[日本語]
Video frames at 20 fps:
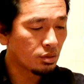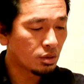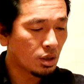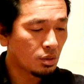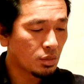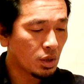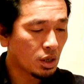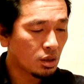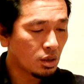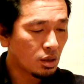
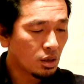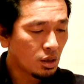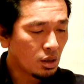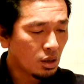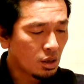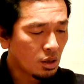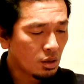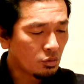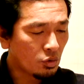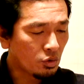め
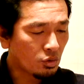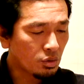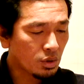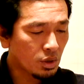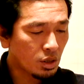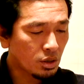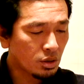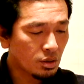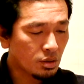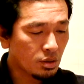木
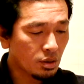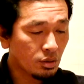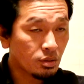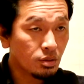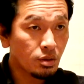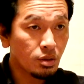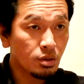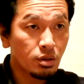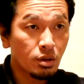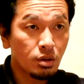材で作
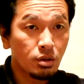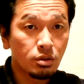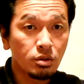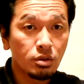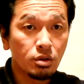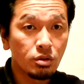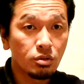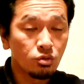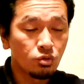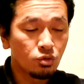成されて
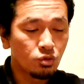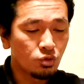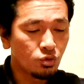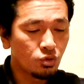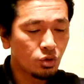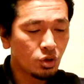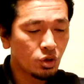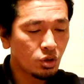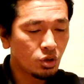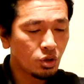いる
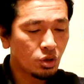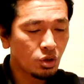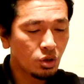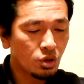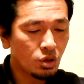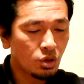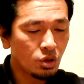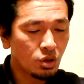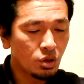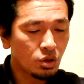
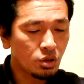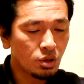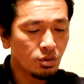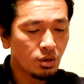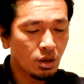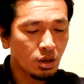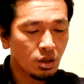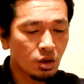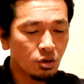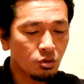ウクレレに
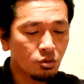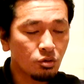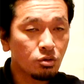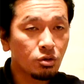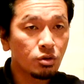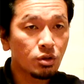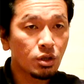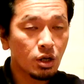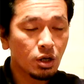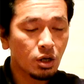は過酷
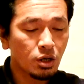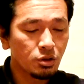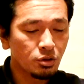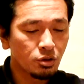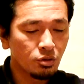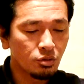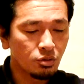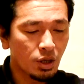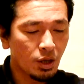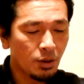な環
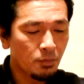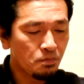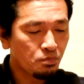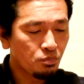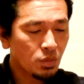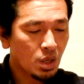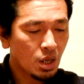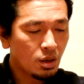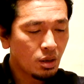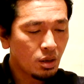境で
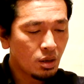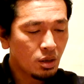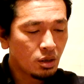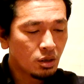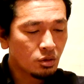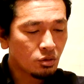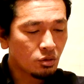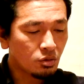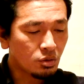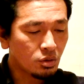
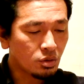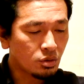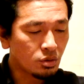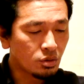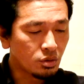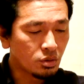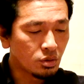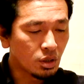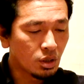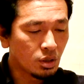特
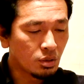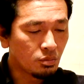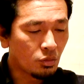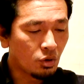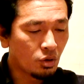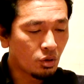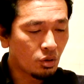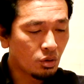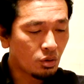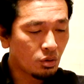に
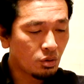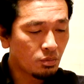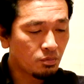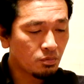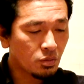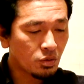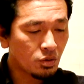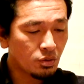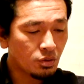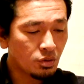も
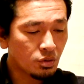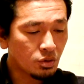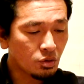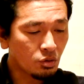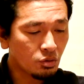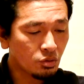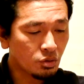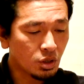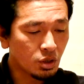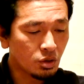
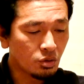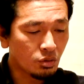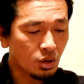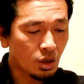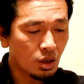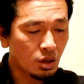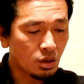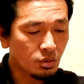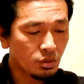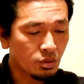陶器の
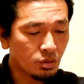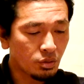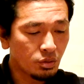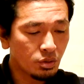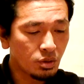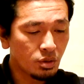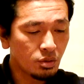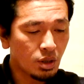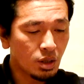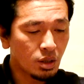乾燥
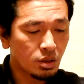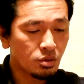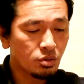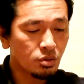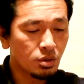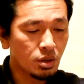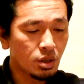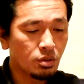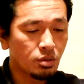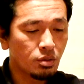には注
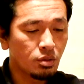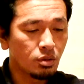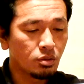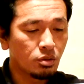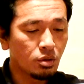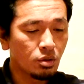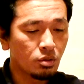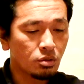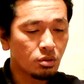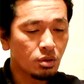意が必要とい
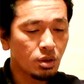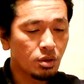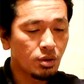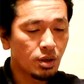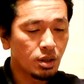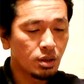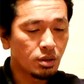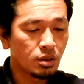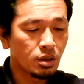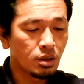うことが言わ
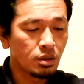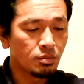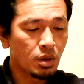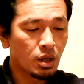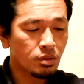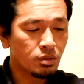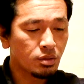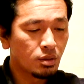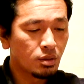れています